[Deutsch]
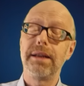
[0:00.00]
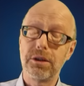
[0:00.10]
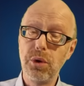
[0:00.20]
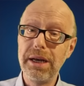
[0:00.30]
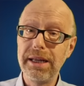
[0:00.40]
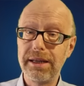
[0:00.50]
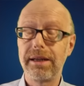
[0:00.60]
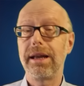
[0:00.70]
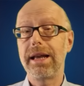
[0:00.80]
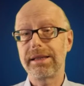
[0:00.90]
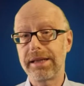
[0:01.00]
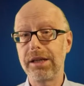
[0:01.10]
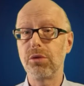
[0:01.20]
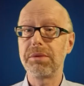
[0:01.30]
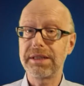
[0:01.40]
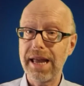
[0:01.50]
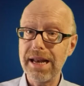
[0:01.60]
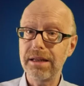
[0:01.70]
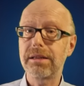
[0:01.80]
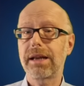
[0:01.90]
Natürlich, es geht ums
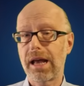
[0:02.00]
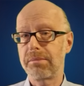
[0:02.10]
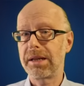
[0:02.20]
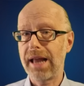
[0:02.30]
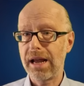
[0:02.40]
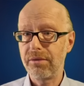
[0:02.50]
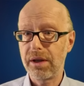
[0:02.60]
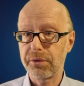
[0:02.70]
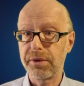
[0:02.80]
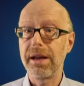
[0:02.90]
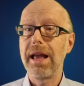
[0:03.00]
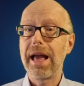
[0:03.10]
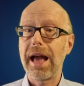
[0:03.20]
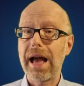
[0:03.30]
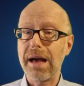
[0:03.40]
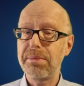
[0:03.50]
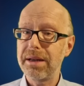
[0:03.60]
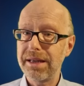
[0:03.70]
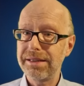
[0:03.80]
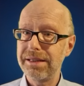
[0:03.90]
Geld, kann man einwerfen,
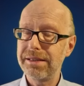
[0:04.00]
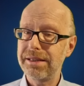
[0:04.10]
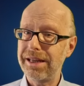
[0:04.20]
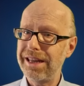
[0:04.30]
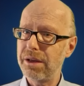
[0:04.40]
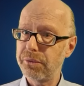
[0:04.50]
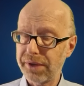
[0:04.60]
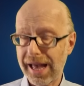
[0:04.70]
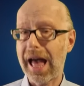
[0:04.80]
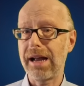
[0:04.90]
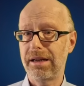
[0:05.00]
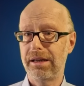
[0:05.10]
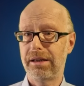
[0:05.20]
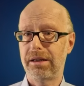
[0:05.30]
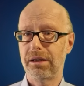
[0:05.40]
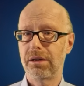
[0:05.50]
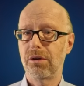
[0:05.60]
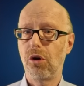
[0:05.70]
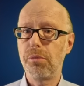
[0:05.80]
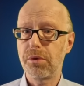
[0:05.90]
aber es ist eher fraglich,
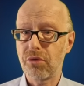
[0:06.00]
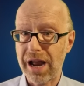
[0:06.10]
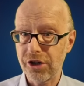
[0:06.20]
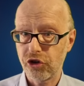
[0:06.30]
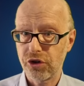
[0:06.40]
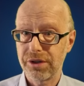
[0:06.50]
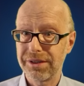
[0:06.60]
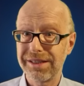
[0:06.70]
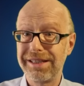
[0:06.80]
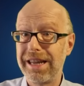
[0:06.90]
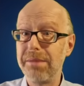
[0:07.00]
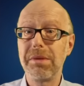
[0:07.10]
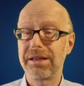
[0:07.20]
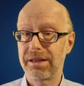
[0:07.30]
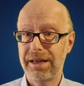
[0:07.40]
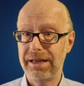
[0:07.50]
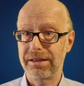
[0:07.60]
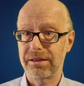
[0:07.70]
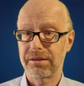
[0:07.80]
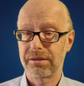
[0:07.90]
ob Grush das jemals
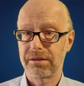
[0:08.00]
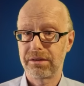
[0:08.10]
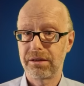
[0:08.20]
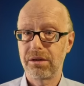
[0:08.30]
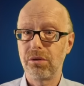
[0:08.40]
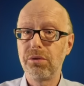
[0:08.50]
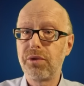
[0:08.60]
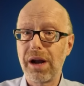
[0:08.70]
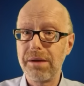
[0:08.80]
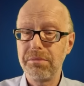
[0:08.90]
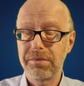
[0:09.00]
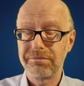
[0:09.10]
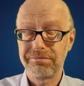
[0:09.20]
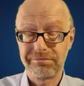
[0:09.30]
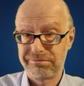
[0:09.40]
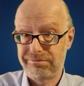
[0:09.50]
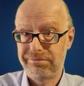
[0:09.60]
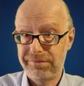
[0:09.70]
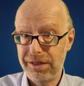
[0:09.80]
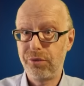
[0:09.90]
erhält. Und vor allem
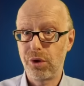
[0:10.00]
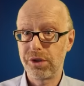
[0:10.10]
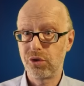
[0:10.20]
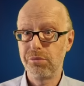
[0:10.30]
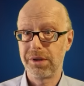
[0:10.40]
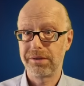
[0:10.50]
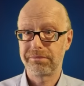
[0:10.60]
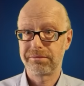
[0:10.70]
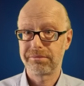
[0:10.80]
die volle Summe.